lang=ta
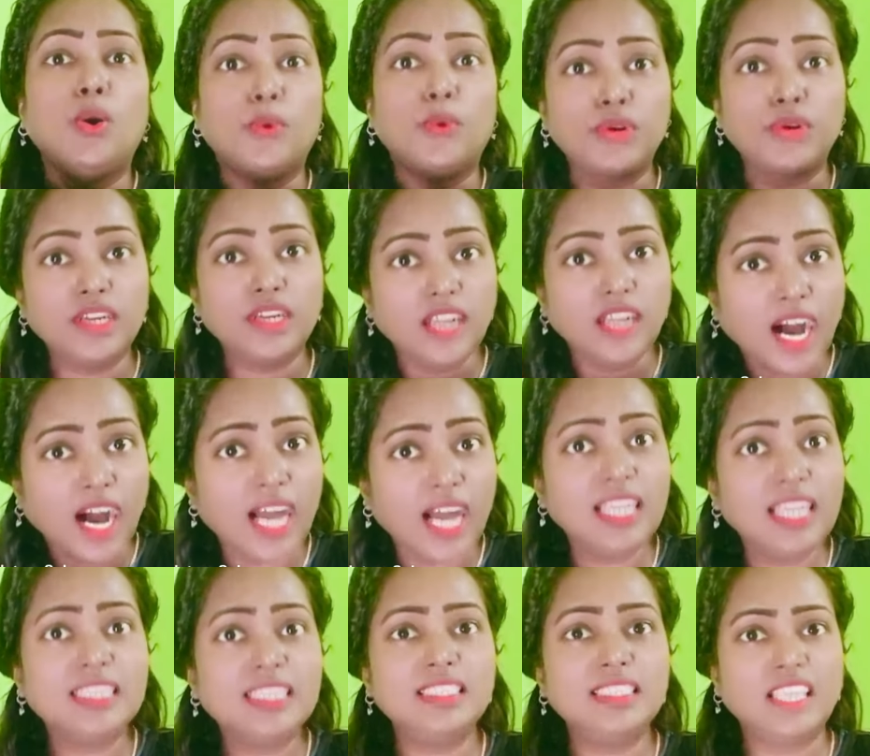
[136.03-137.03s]
ஒரு
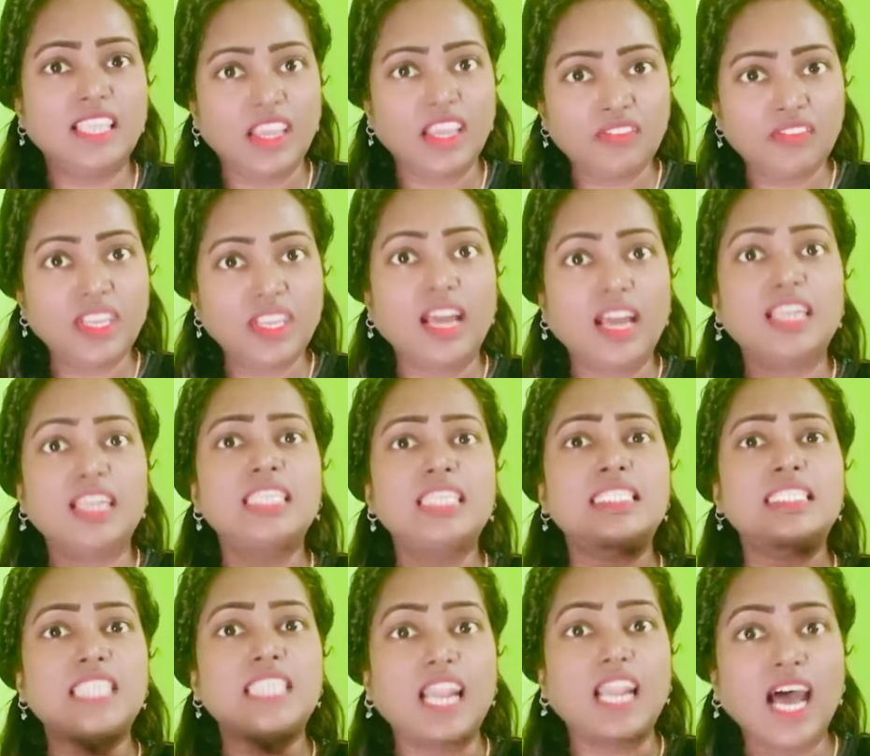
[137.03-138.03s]
நாளுக்கு தேவையான
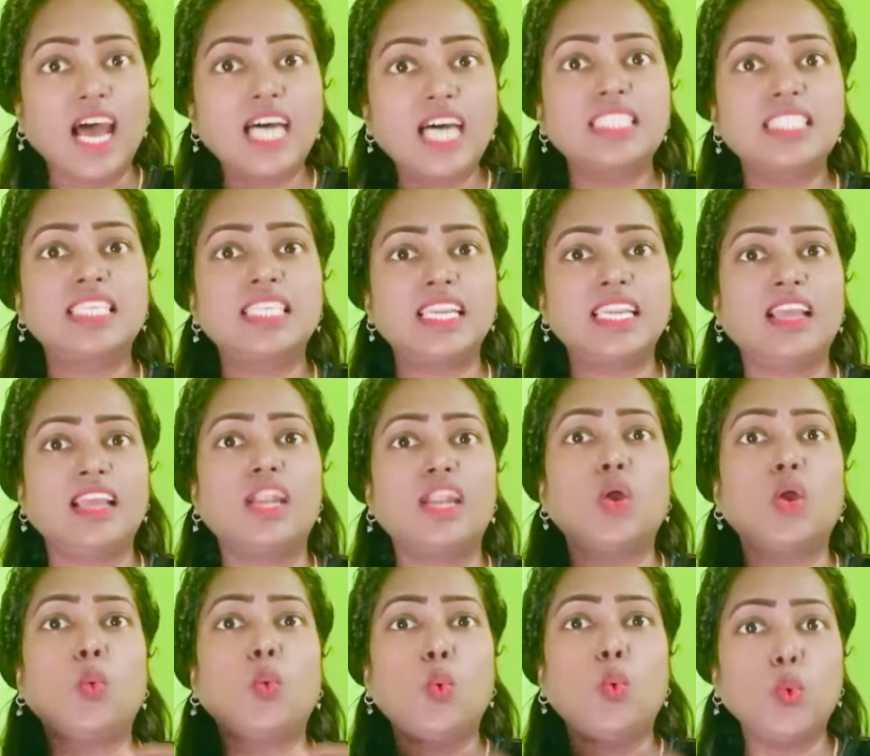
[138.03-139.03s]
சராசரியான
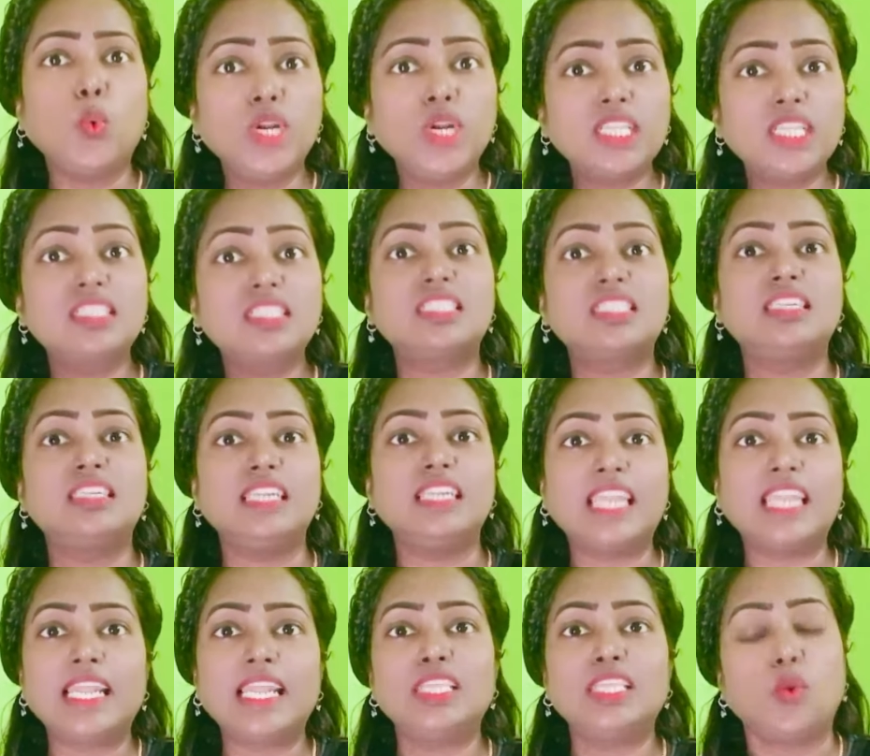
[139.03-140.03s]
ஊட்டச்சத்து
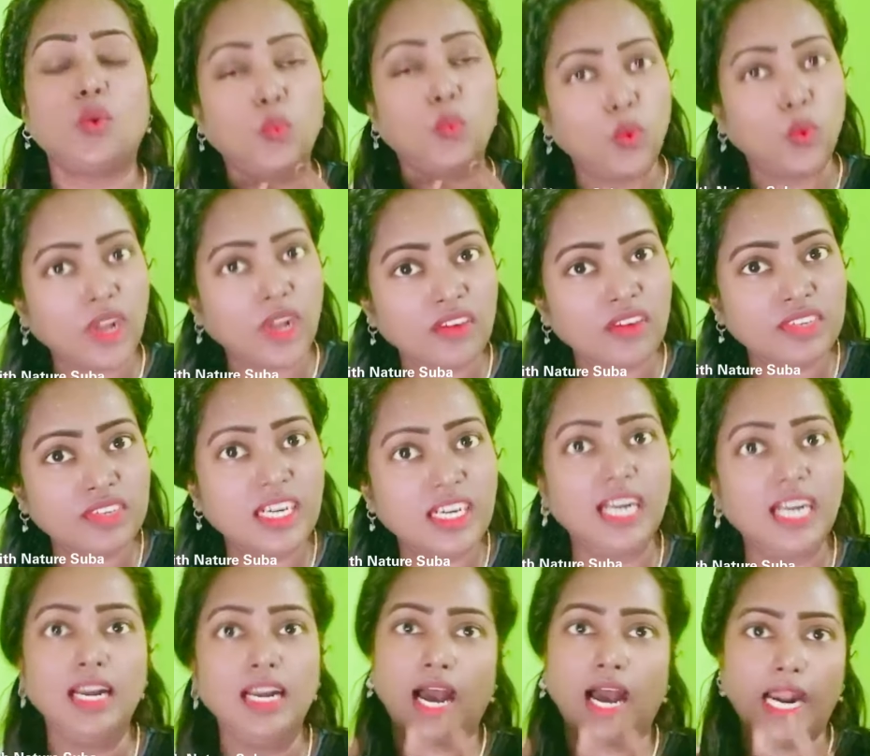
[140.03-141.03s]
நிறைந்த
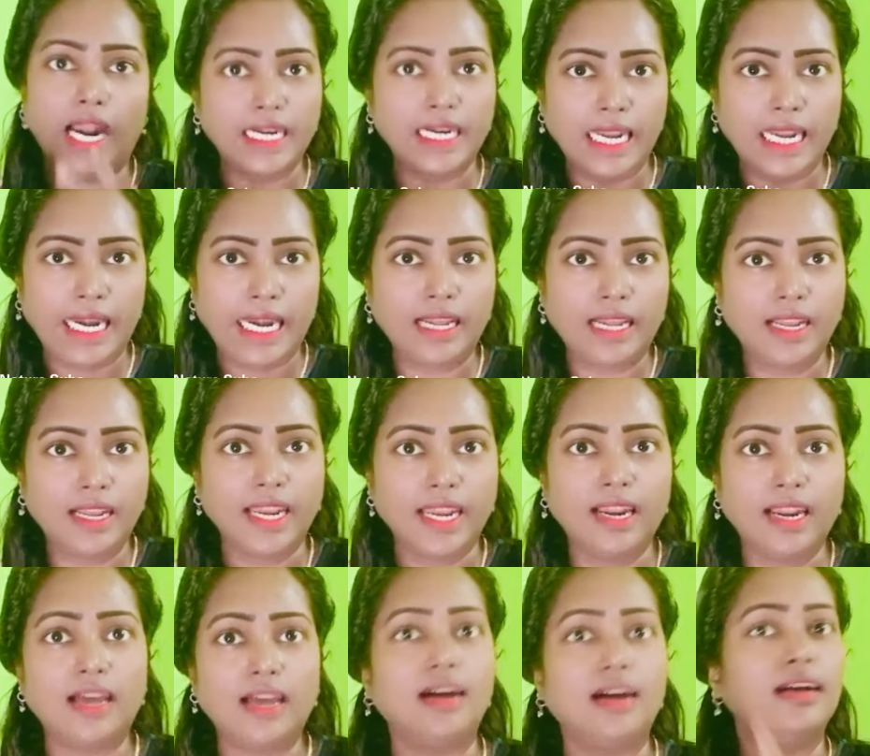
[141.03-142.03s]
உணவுகள் ஆண்கள்
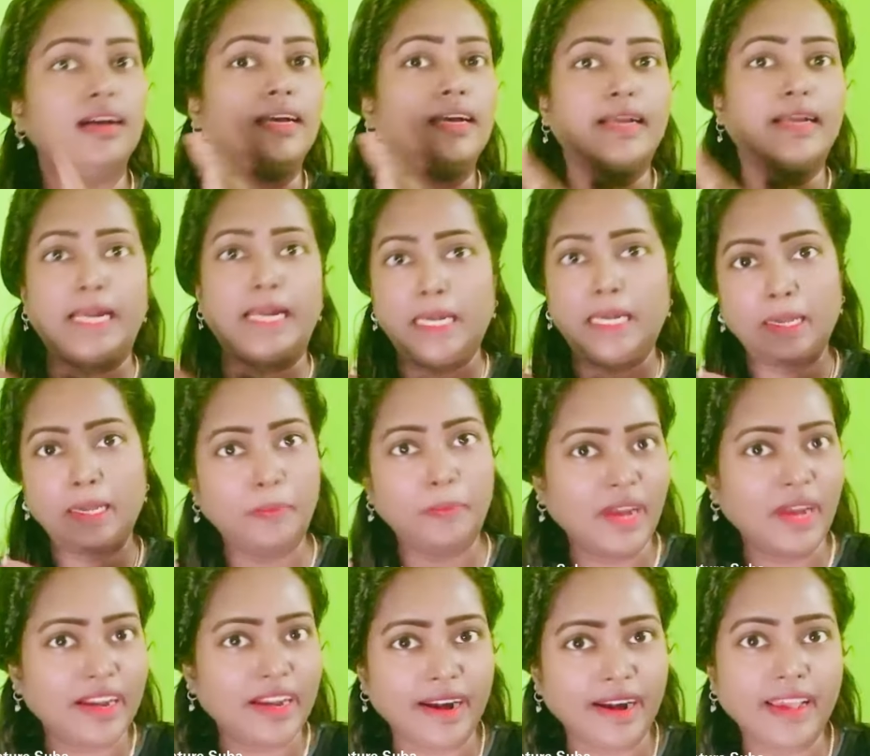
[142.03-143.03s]
எடுக்கிறீங்களா
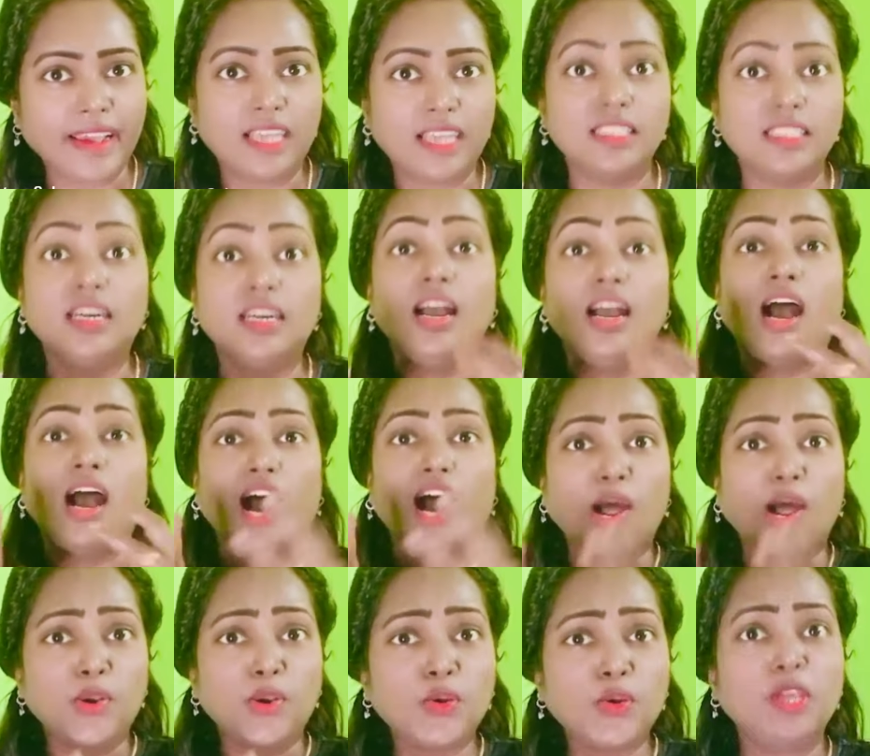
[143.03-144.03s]
கண்டிப்பாக கிடையாது
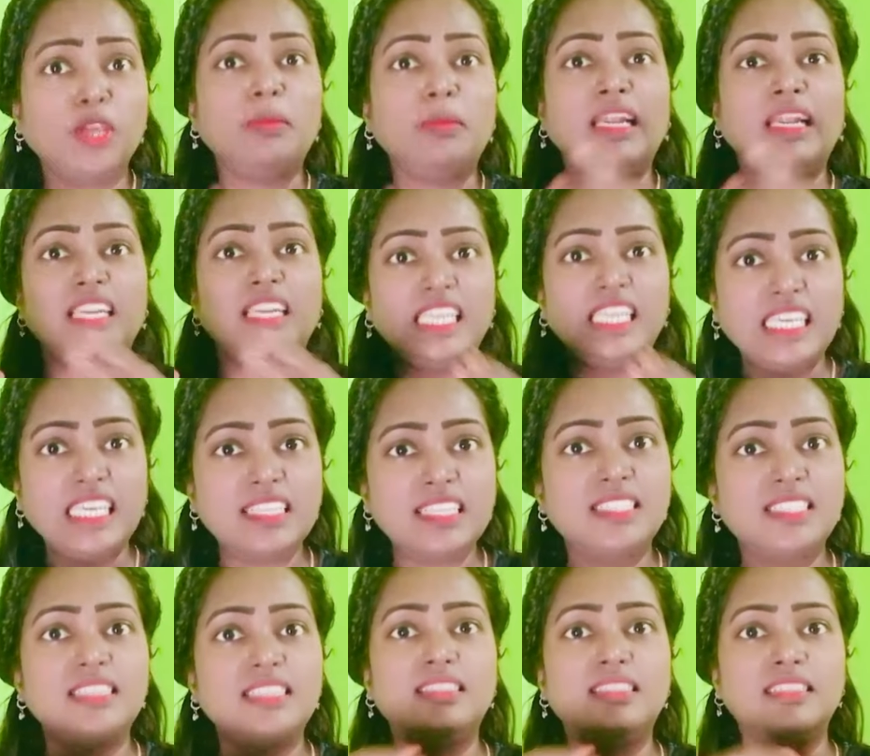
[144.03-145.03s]
ஆரோக்கியமான நீர்
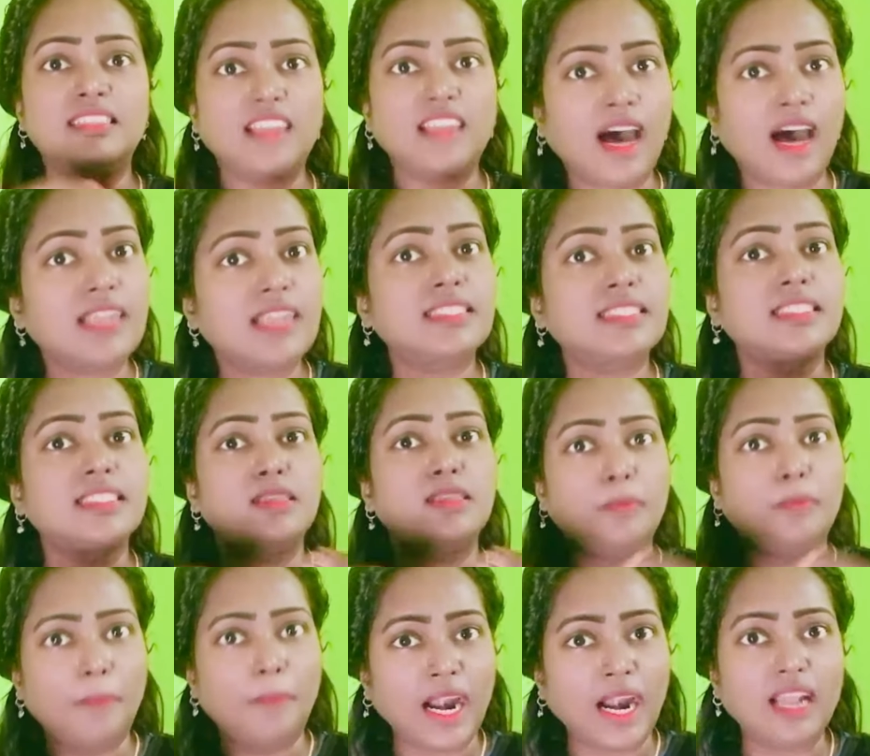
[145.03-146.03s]
சத்து நார் சத்து
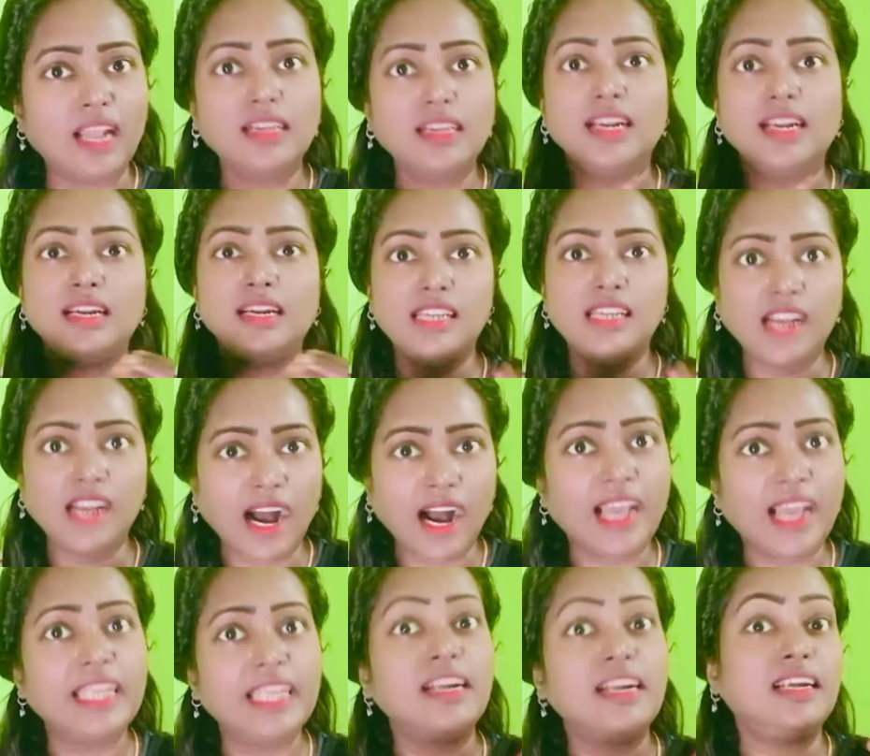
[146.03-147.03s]
பழங்கள்
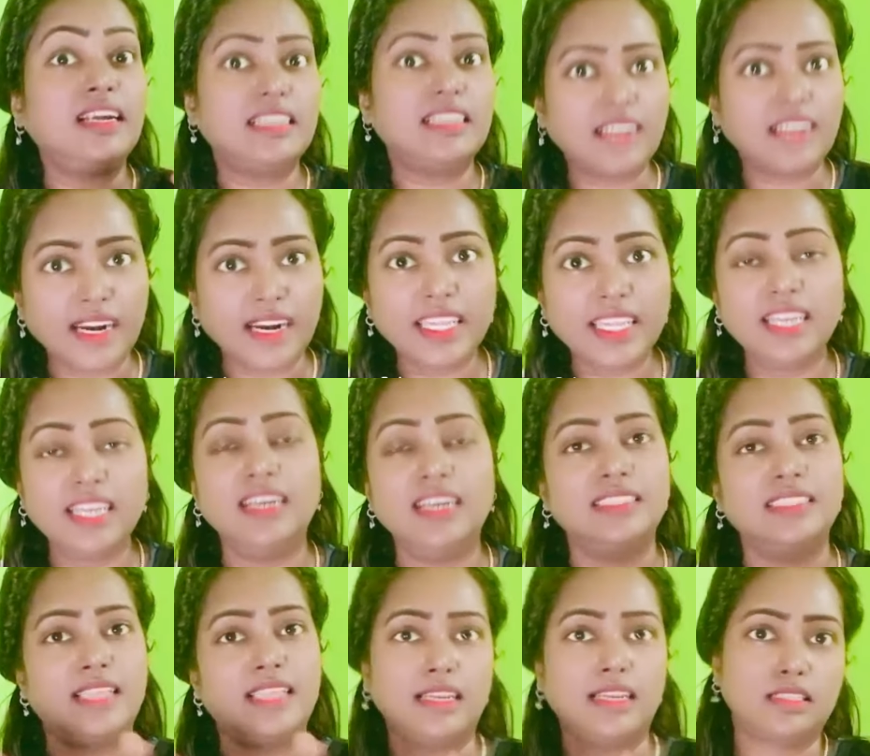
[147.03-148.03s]
காய்கள் கனிகள்
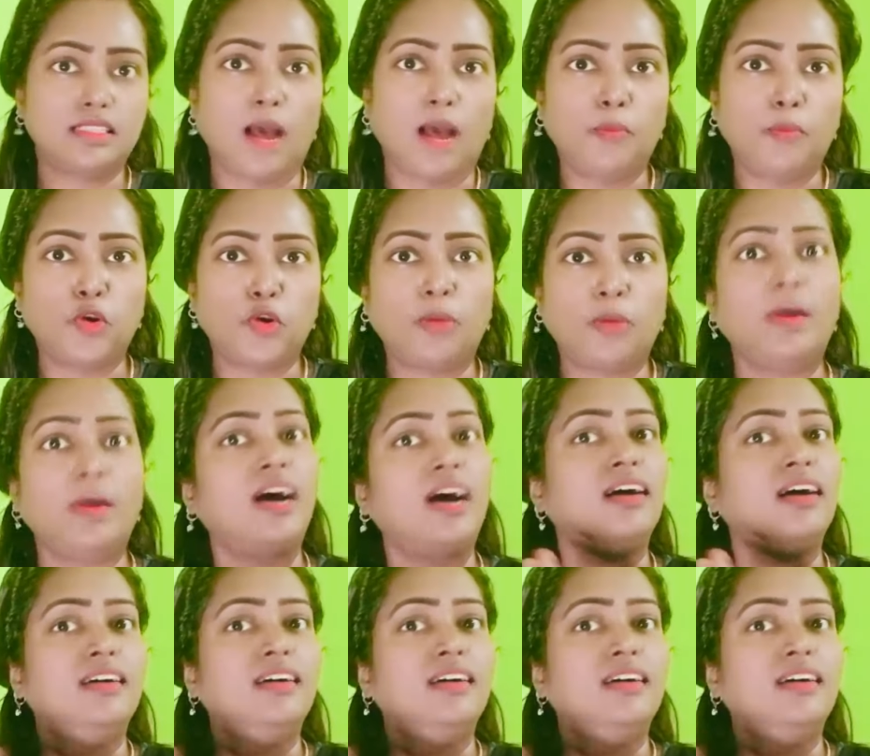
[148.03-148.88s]
இதெல்லாம் சாப்பிட்றோமா